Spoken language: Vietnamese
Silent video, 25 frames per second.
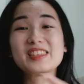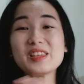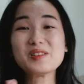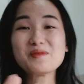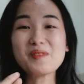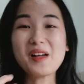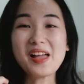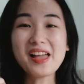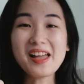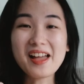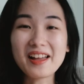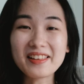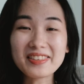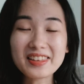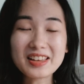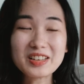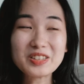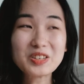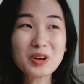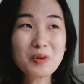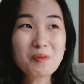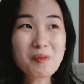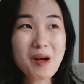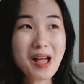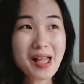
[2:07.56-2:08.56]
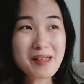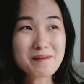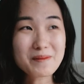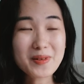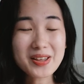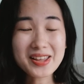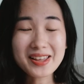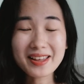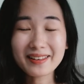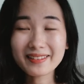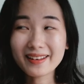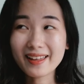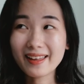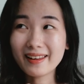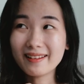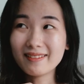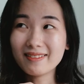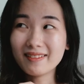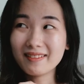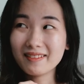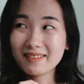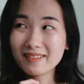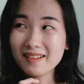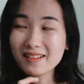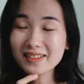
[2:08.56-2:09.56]
Nhưng mà hả, nhìn chung hai mấy anh này
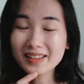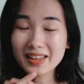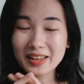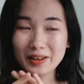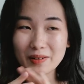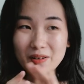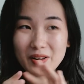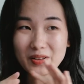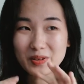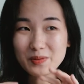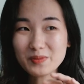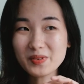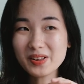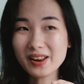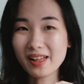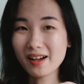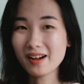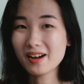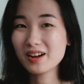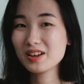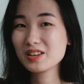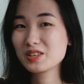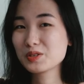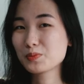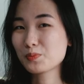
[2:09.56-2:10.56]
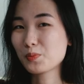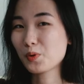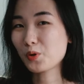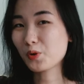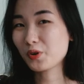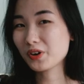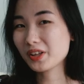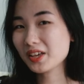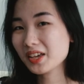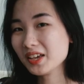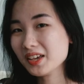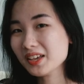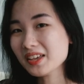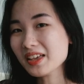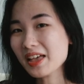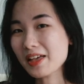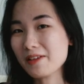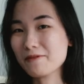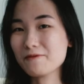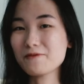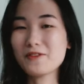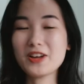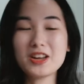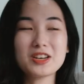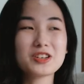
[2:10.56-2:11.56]
thường có kiểu là giống như là hơi sporty,
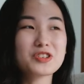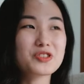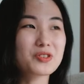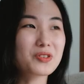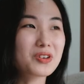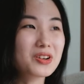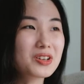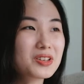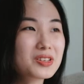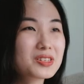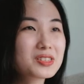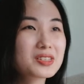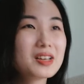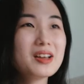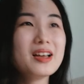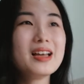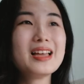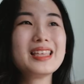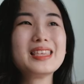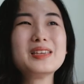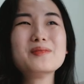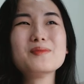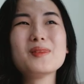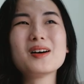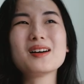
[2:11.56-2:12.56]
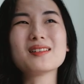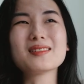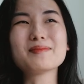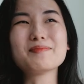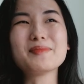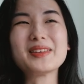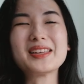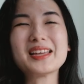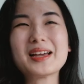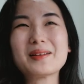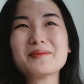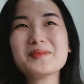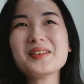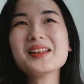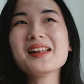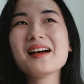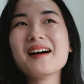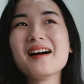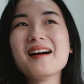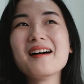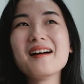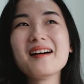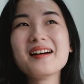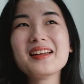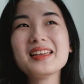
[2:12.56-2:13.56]
adventurous, nhưng mà mình cảm giác là
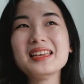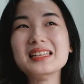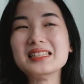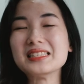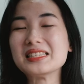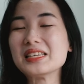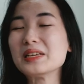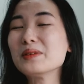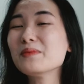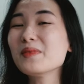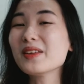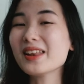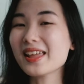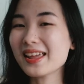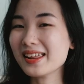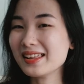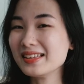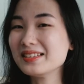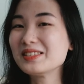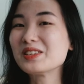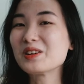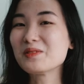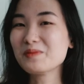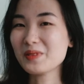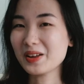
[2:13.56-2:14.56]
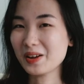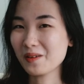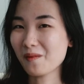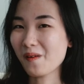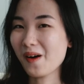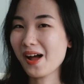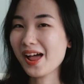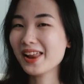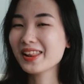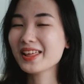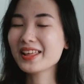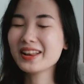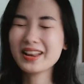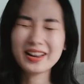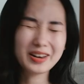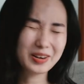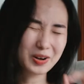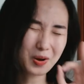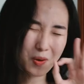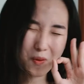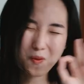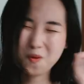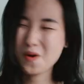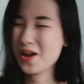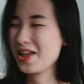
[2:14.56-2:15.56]
hơi intimidating cho mình quá, thế
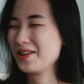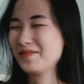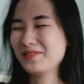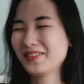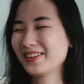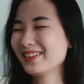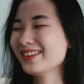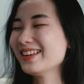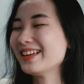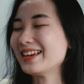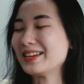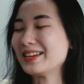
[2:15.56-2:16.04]
nên No Way vẫn